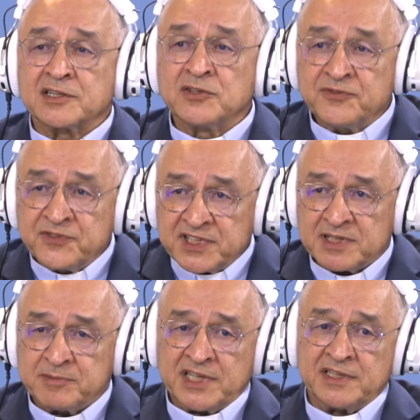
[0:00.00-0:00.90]

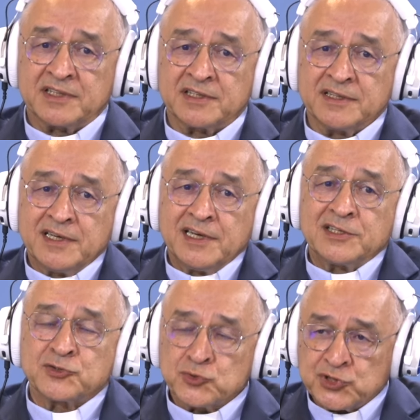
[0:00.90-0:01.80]
devidamente
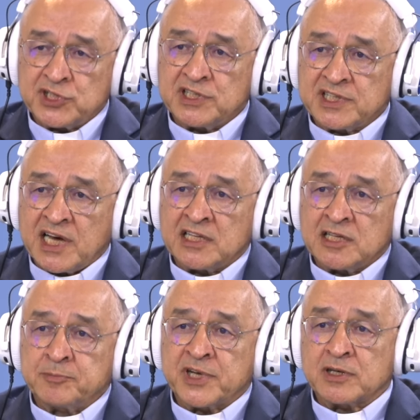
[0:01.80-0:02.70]

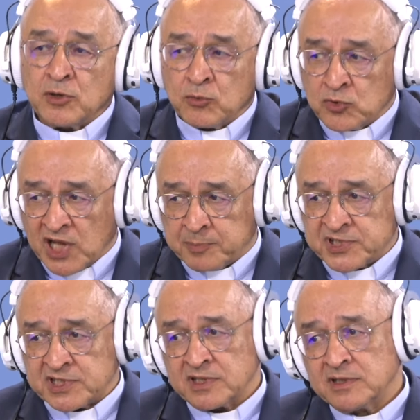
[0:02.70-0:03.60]
sustentada para que não
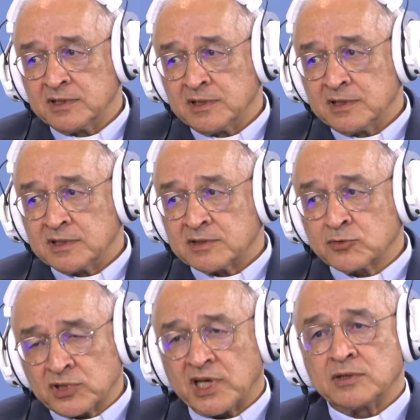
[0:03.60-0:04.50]
colapsem,
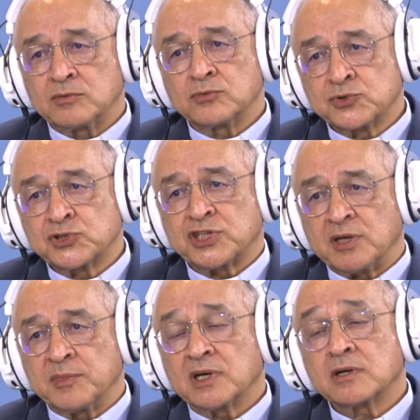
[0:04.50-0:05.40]
tornando o
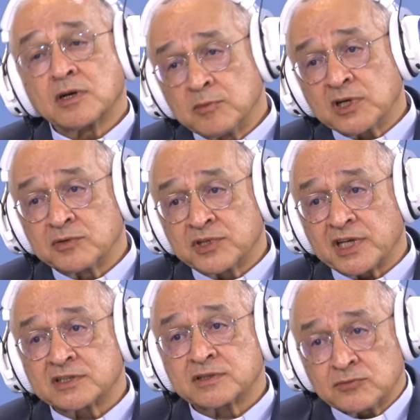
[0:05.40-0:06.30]
sistema, como
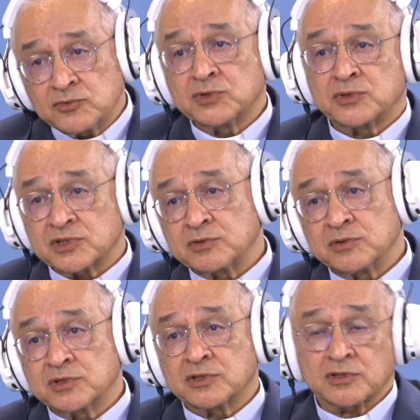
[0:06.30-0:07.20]
acontece com outros,
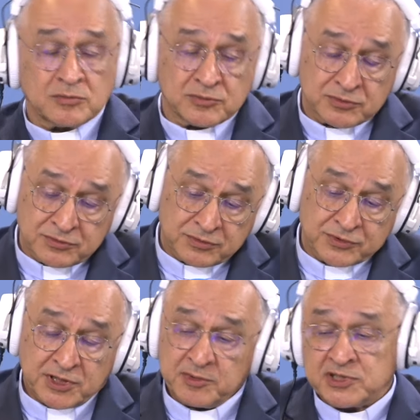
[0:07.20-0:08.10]
outros como o
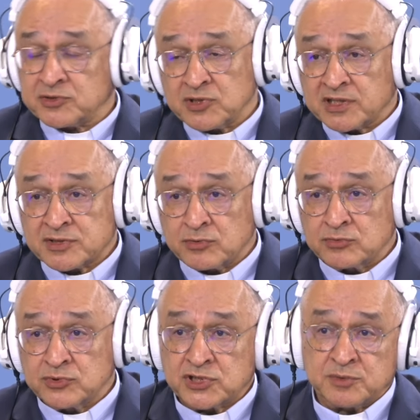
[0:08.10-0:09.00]
Sistema Nacional de
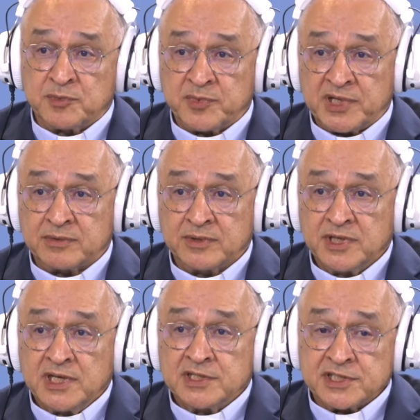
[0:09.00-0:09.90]
Saúde neste momento.
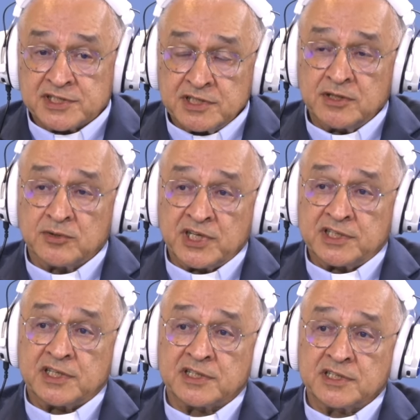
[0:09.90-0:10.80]
Se a gente não
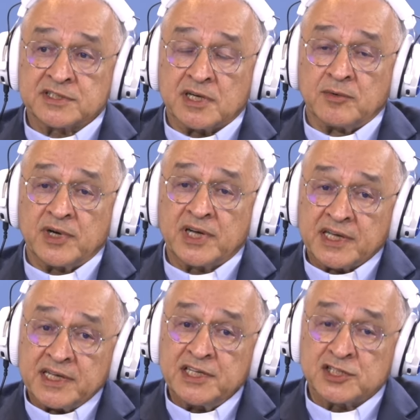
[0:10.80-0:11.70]
deita atenção a
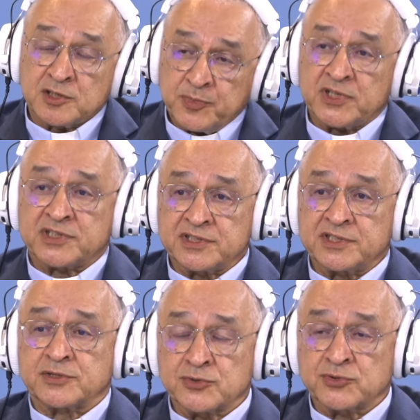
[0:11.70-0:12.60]
que isto possa
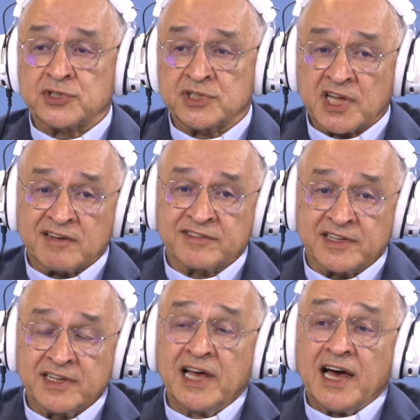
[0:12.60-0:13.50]
ser
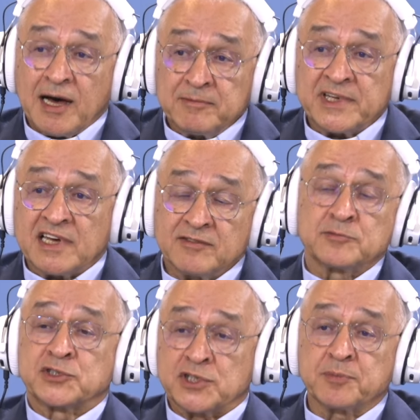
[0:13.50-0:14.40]
sustentável, amanhã
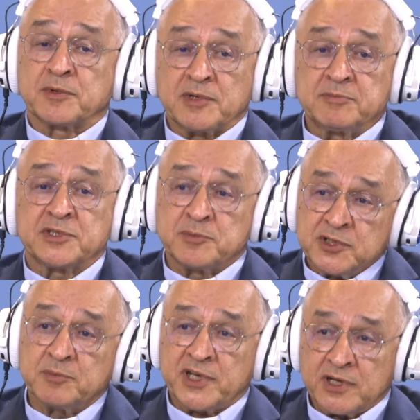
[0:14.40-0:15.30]
vamos ter problemas
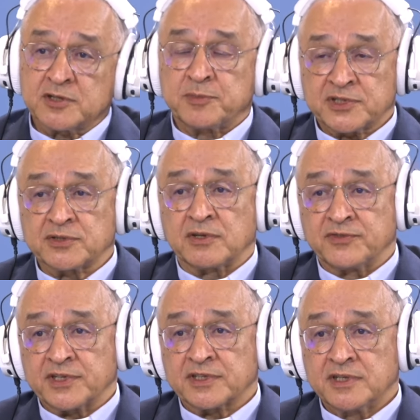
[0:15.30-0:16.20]
muito maiores para
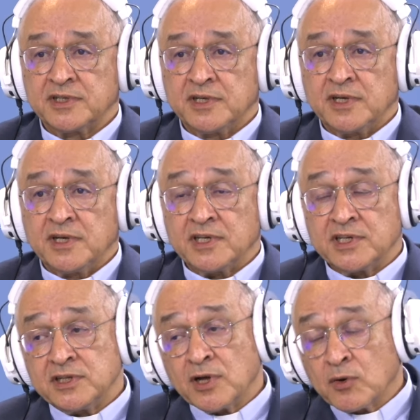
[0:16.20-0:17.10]
resolver.
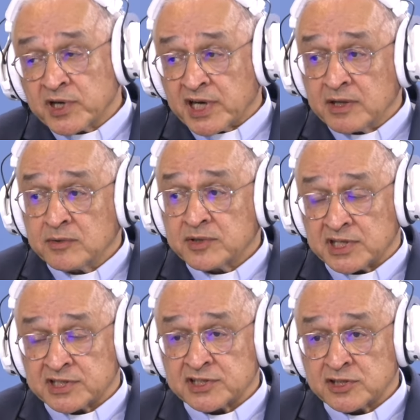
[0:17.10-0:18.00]
E não creio
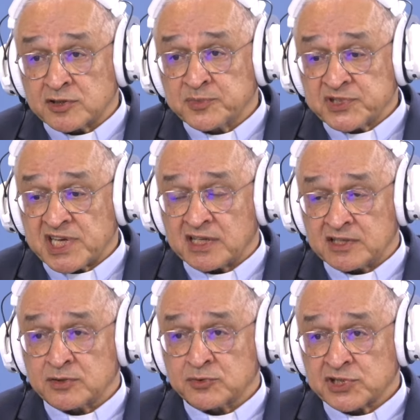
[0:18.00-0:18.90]
que estas sejam
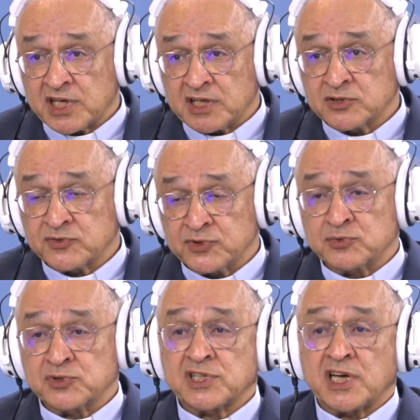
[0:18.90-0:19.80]
pesadas ao Estado. Se
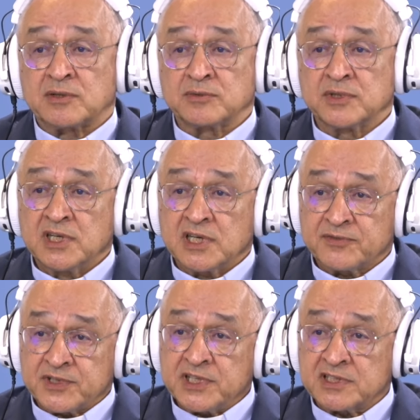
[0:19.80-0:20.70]
fosse o Estado
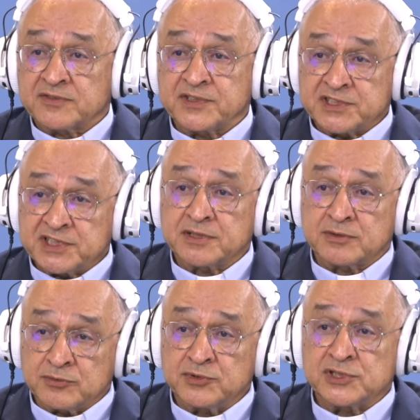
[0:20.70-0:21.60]
a ter de fazer,
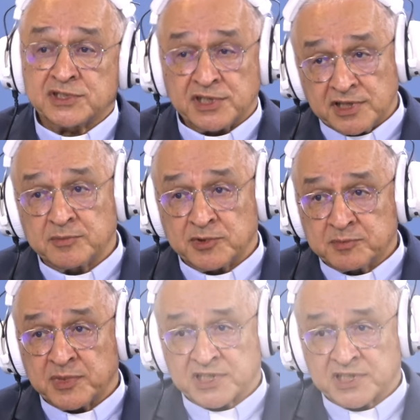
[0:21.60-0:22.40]
tudo isto saía muito